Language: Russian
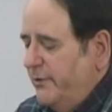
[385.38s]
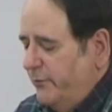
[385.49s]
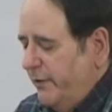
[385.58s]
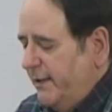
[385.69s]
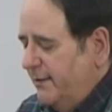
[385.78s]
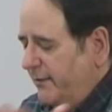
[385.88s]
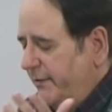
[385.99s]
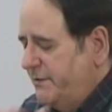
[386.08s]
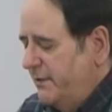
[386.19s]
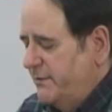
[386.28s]
служителей.
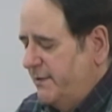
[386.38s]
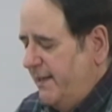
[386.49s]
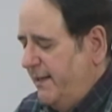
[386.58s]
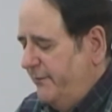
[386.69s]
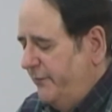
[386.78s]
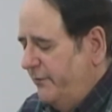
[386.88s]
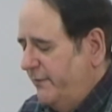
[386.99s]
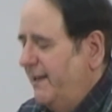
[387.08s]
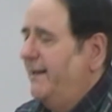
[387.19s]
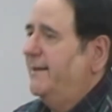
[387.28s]
Мы
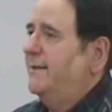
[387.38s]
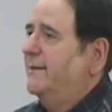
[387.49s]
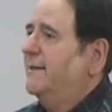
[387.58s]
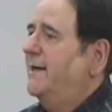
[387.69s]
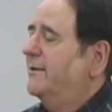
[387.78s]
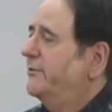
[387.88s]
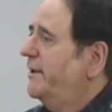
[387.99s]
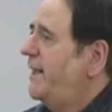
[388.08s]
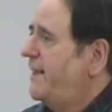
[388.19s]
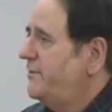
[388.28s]
также можем сказать
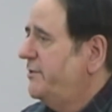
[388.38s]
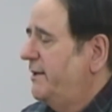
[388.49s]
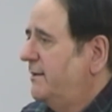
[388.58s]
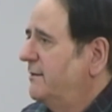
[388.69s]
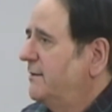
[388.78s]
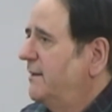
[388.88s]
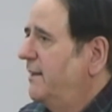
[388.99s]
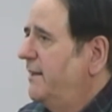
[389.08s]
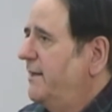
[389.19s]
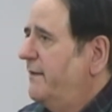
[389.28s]
с практической
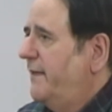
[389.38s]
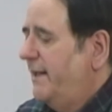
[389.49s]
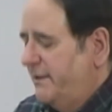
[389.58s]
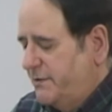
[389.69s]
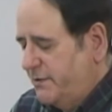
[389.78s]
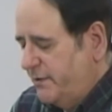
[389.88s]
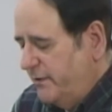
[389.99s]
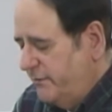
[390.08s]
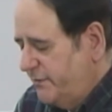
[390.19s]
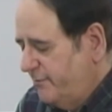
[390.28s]
точки зрения,
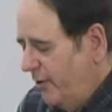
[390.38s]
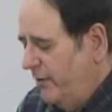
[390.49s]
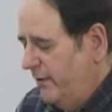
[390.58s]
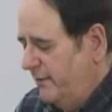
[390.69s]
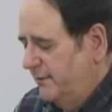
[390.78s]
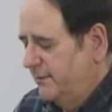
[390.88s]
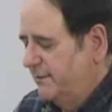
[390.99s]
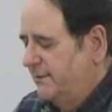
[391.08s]
если